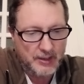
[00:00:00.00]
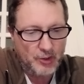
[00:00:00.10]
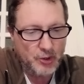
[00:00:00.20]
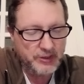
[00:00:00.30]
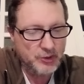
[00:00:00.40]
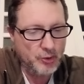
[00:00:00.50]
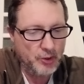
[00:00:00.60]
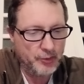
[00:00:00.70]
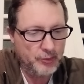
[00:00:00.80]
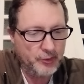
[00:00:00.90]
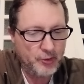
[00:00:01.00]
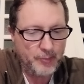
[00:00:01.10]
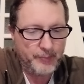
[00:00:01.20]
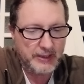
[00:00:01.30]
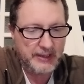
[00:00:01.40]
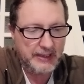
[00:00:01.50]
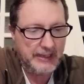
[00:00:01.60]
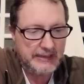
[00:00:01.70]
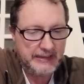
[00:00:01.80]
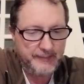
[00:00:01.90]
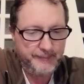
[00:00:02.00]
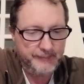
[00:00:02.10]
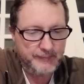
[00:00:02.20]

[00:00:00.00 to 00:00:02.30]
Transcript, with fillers: gol di Toro, l'Europa è lì,